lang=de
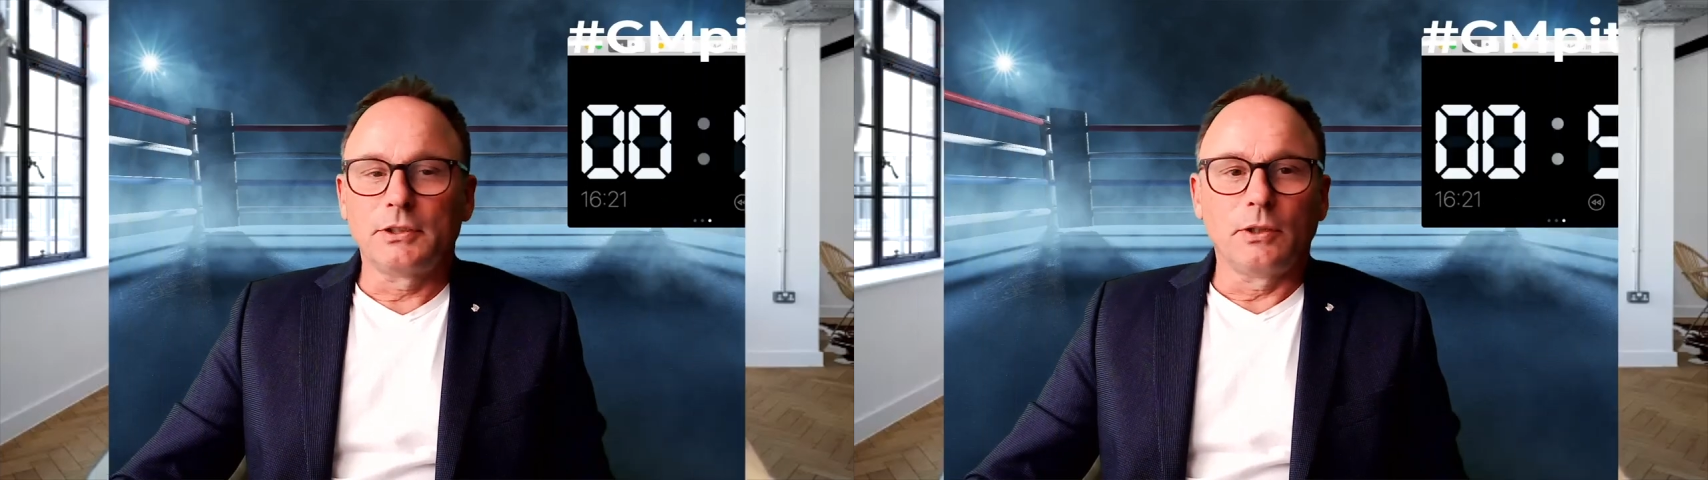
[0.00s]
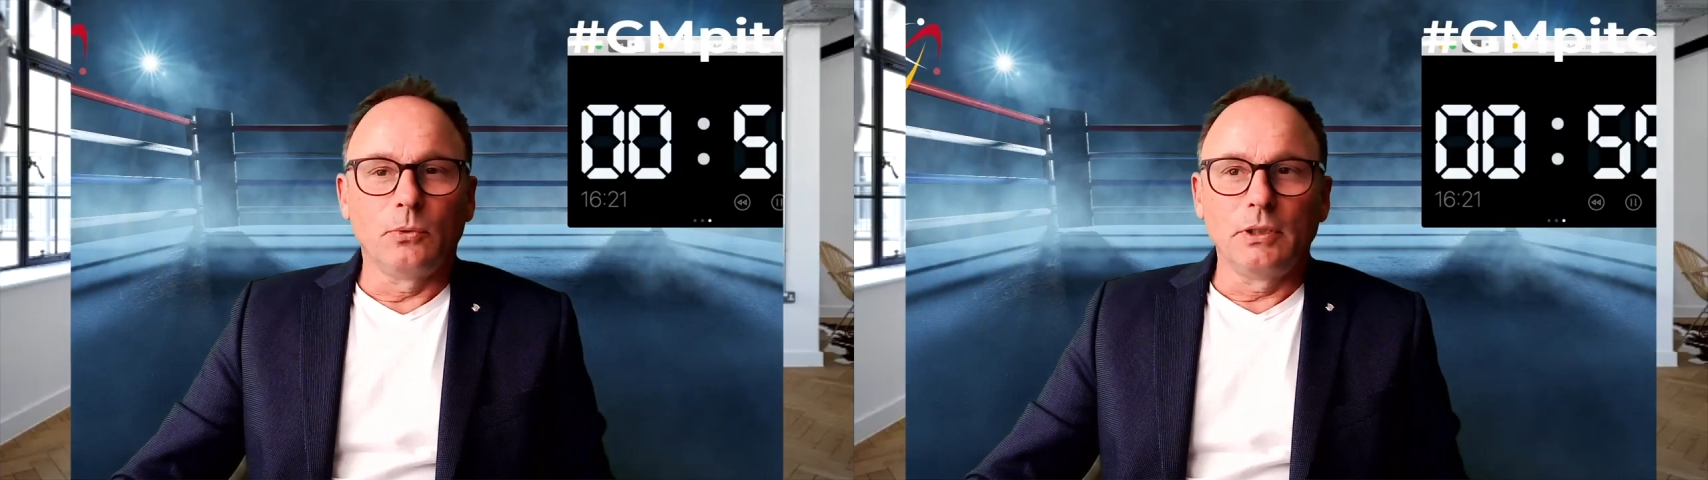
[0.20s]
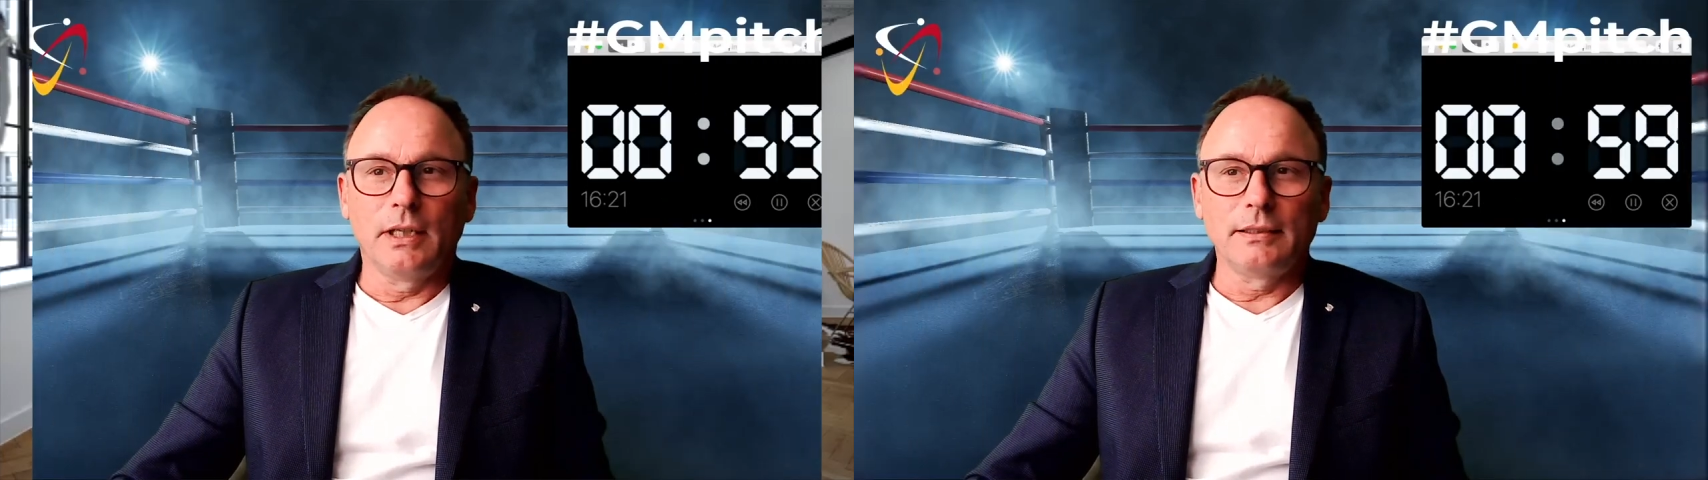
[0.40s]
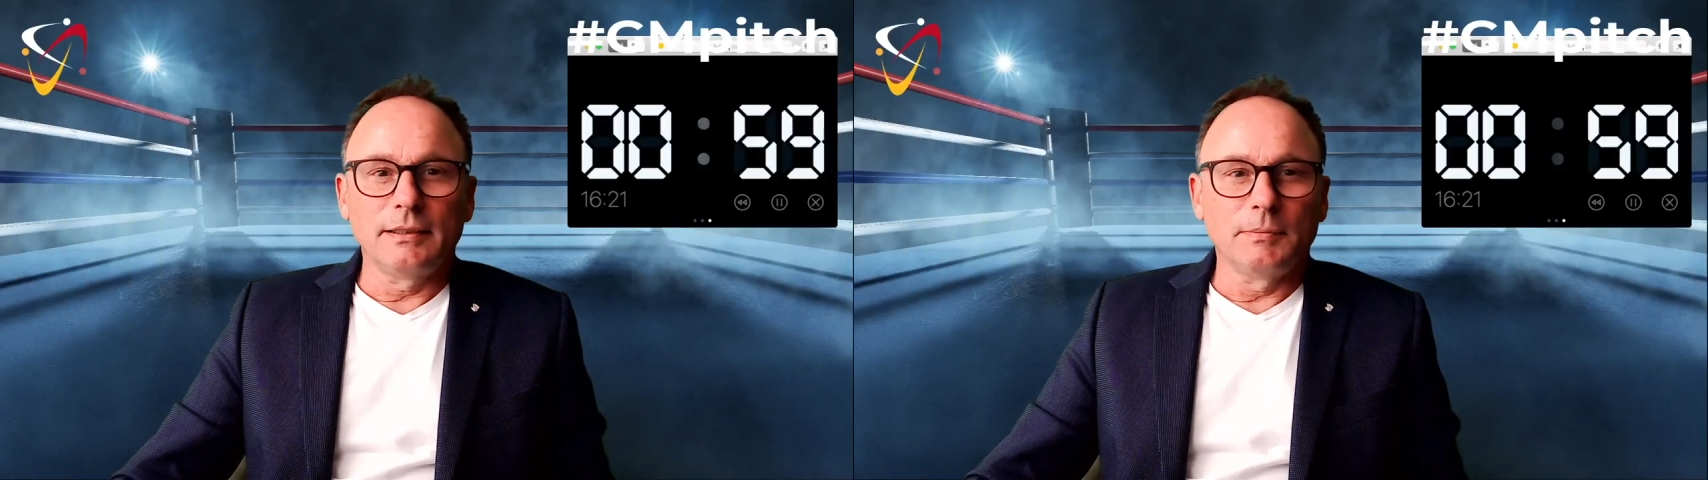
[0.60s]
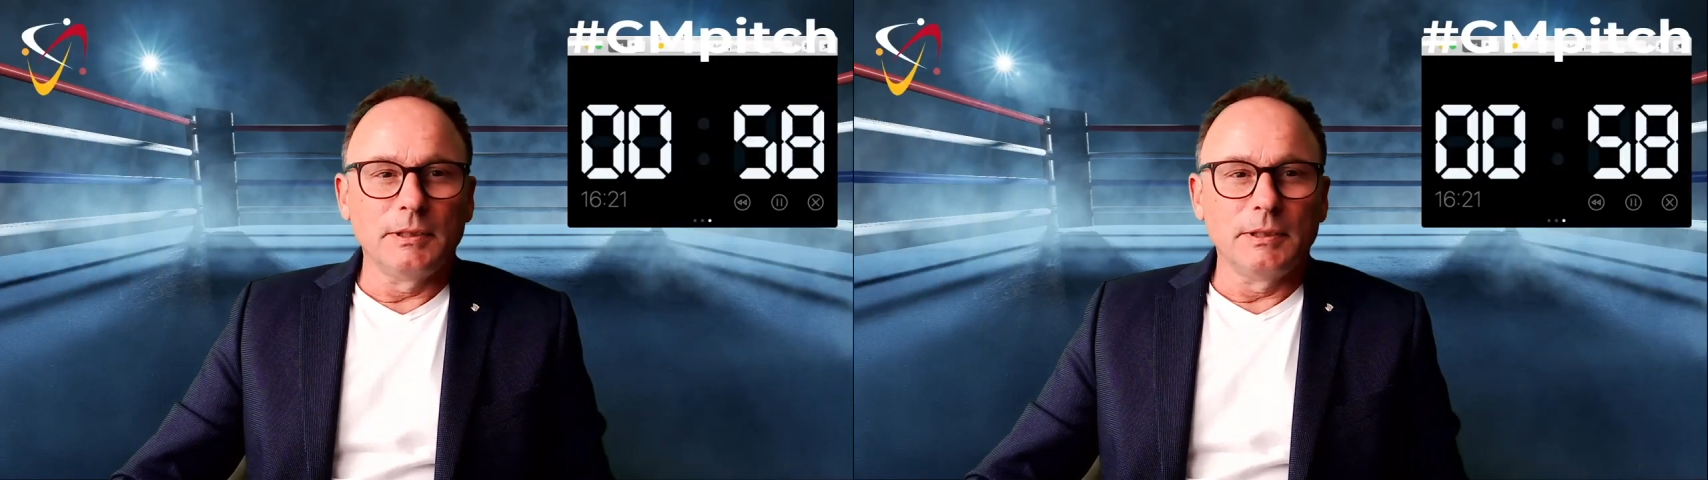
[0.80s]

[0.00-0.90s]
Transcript: Also der Ole hat